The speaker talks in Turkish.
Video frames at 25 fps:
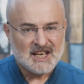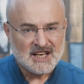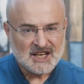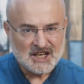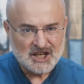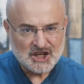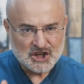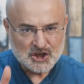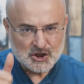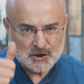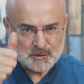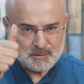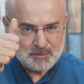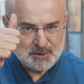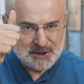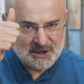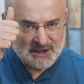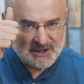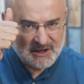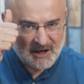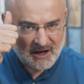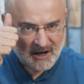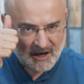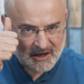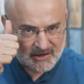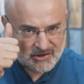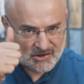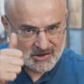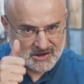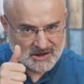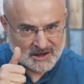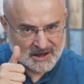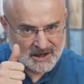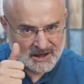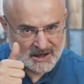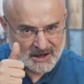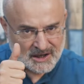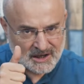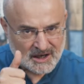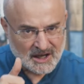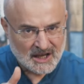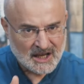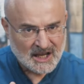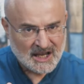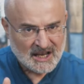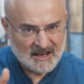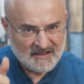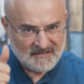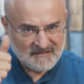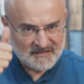Hiçbir hasta
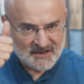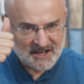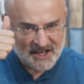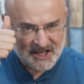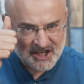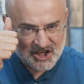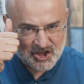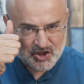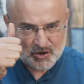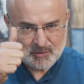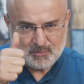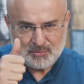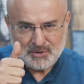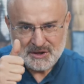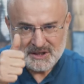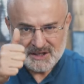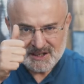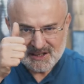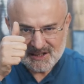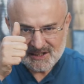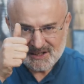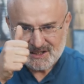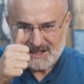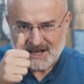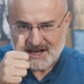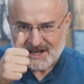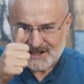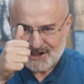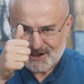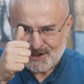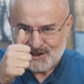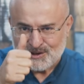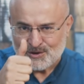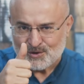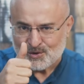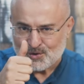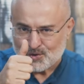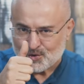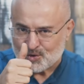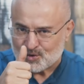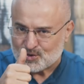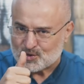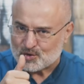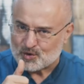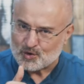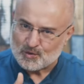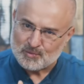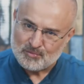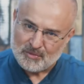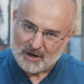ve hiçbir dertli
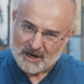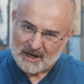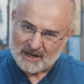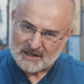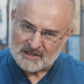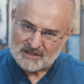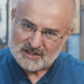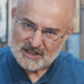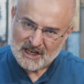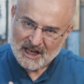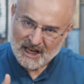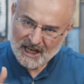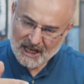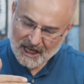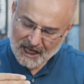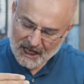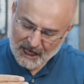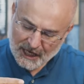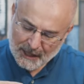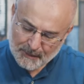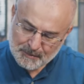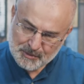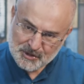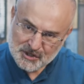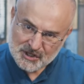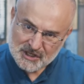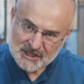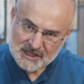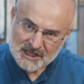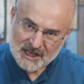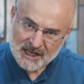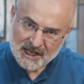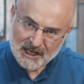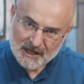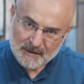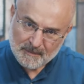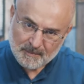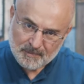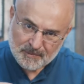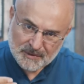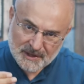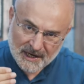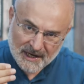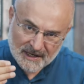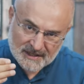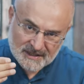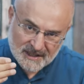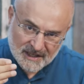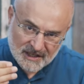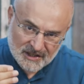unutulmaz. Hepsine
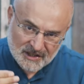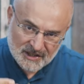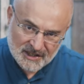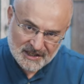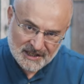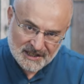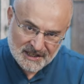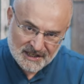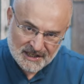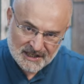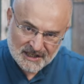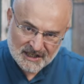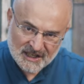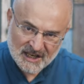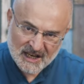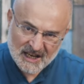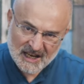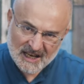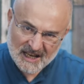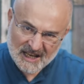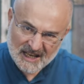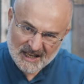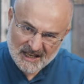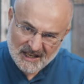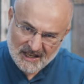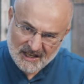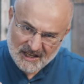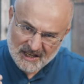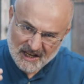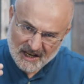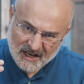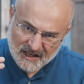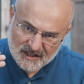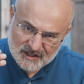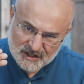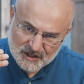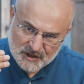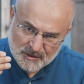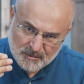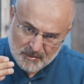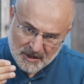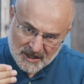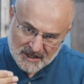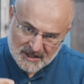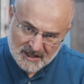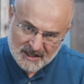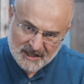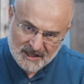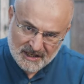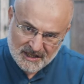imdat edilir, yardım
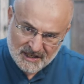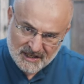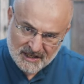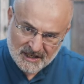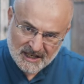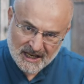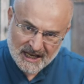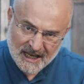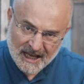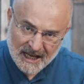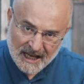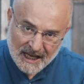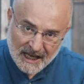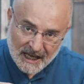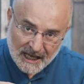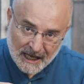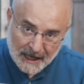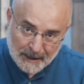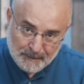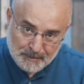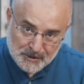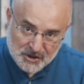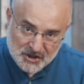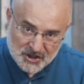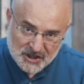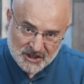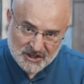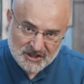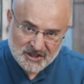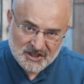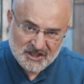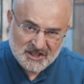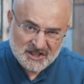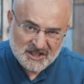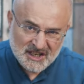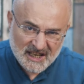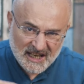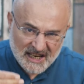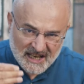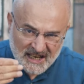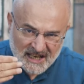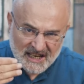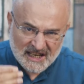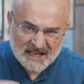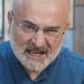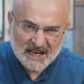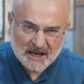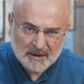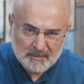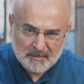edilir. Hepsinin
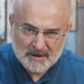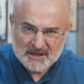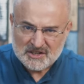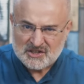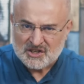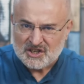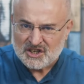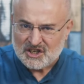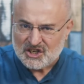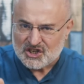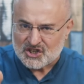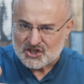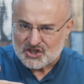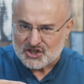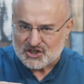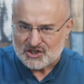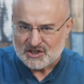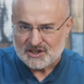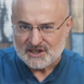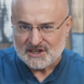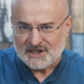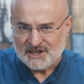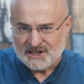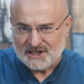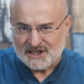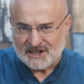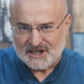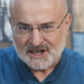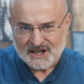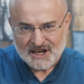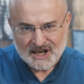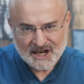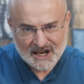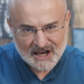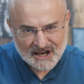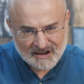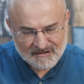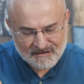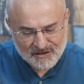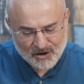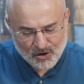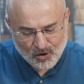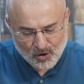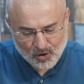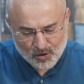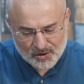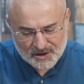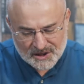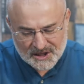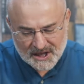inlemesi işitilir ve
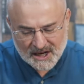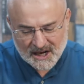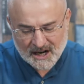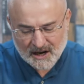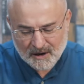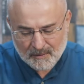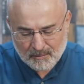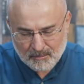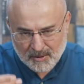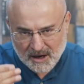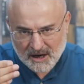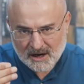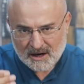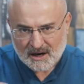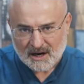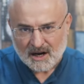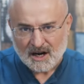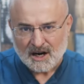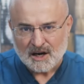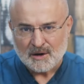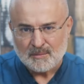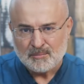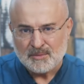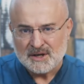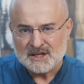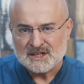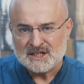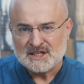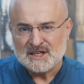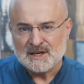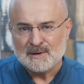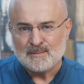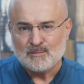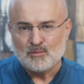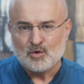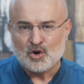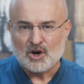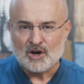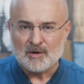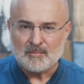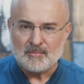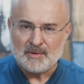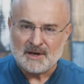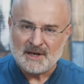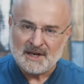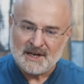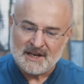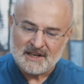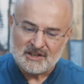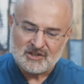onlara merhametle
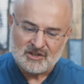muamele